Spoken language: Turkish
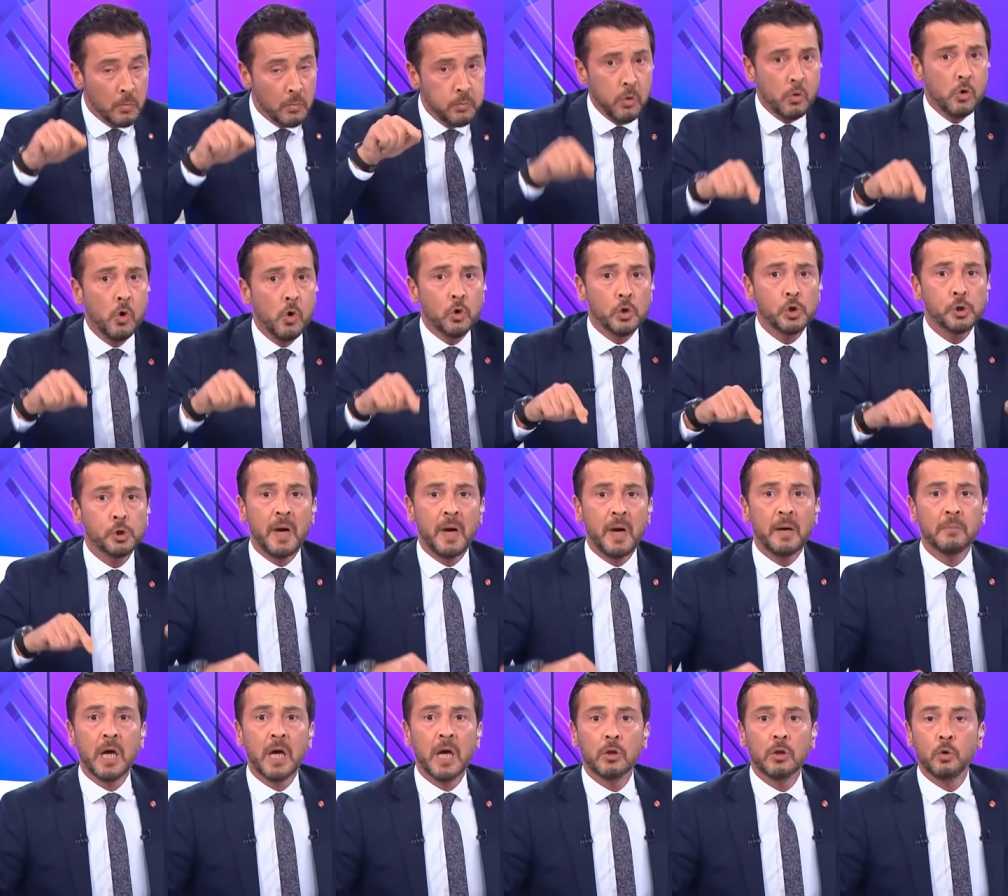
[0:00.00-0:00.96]
bu
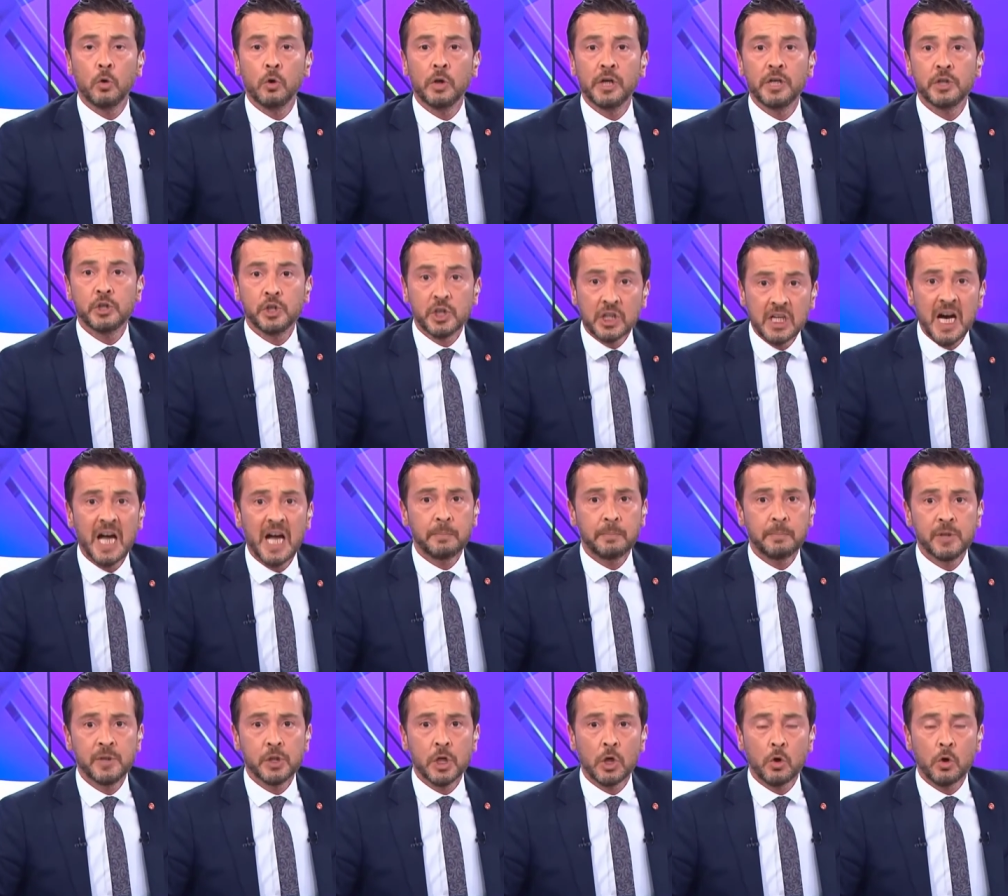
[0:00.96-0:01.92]
konuşmamdan dolayı
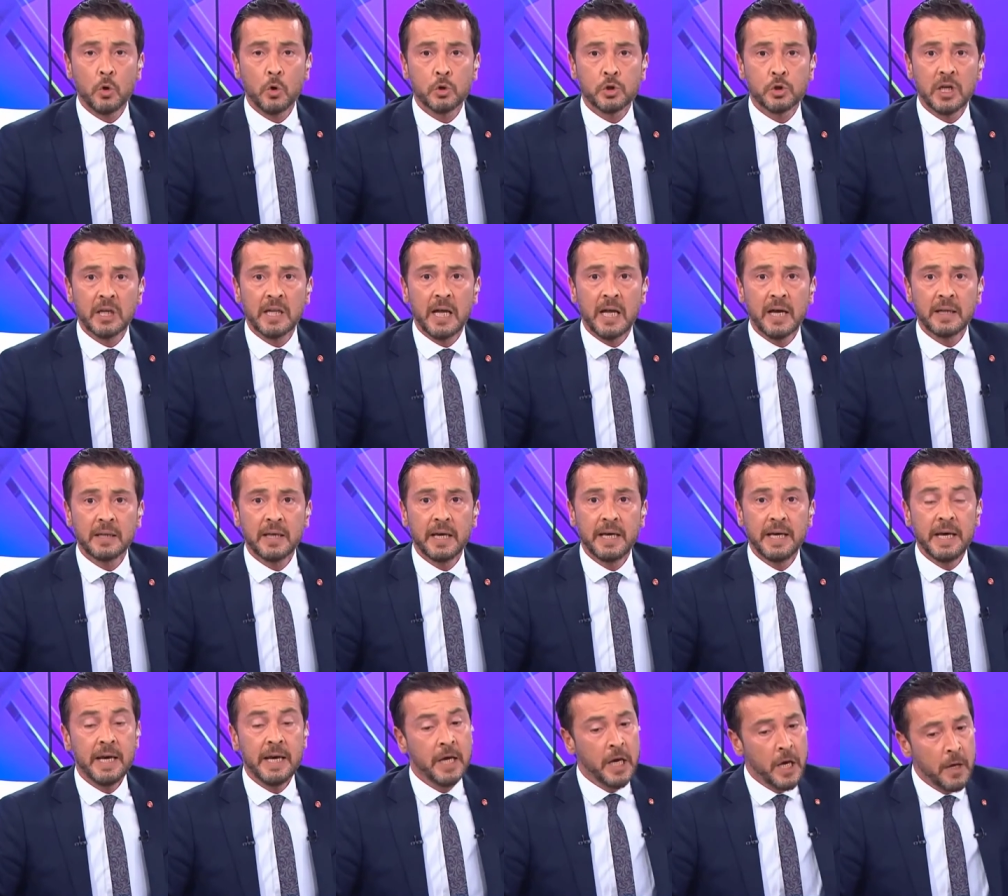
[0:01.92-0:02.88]
çıkartmayacak olsalar
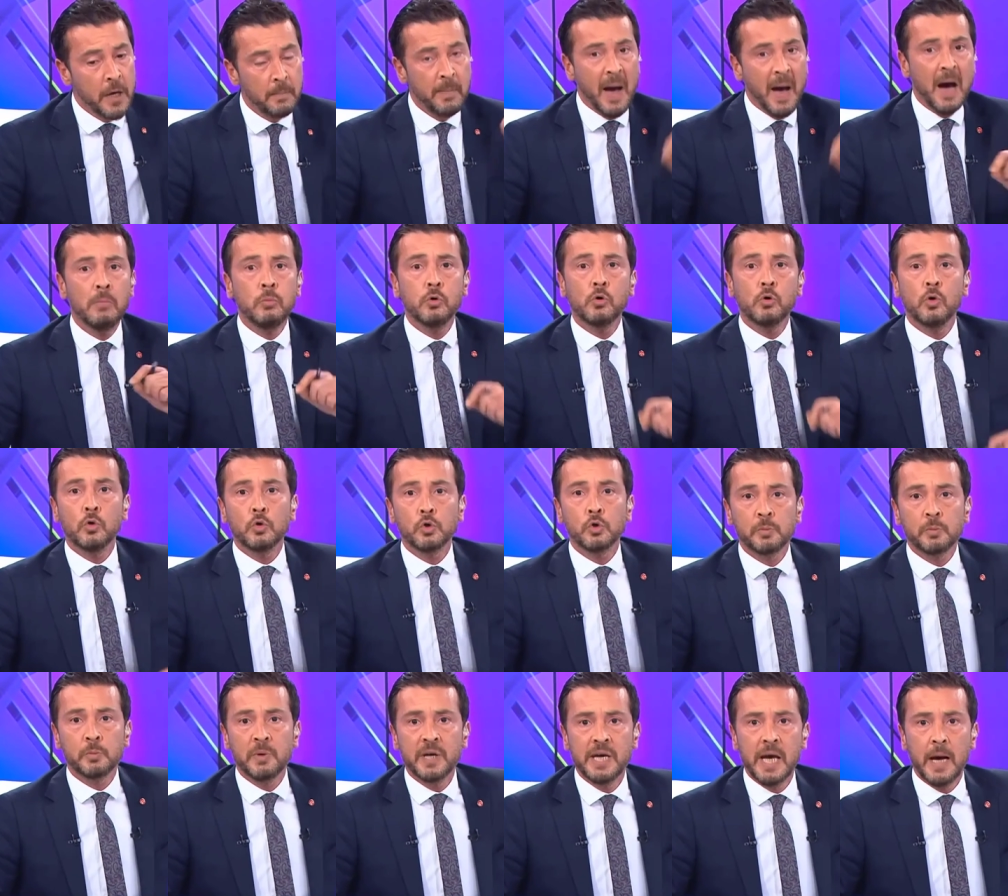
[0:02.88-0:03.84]
dahi ben bu
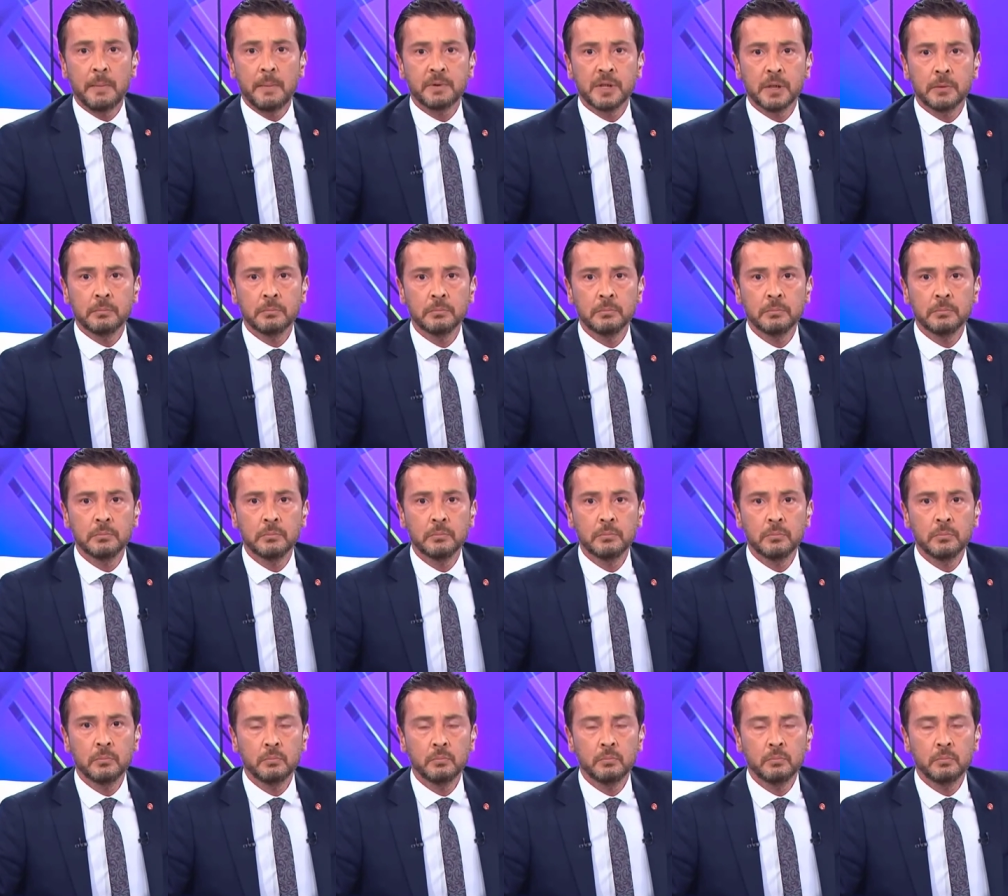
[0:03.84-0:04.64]
konuşmayı yaptım.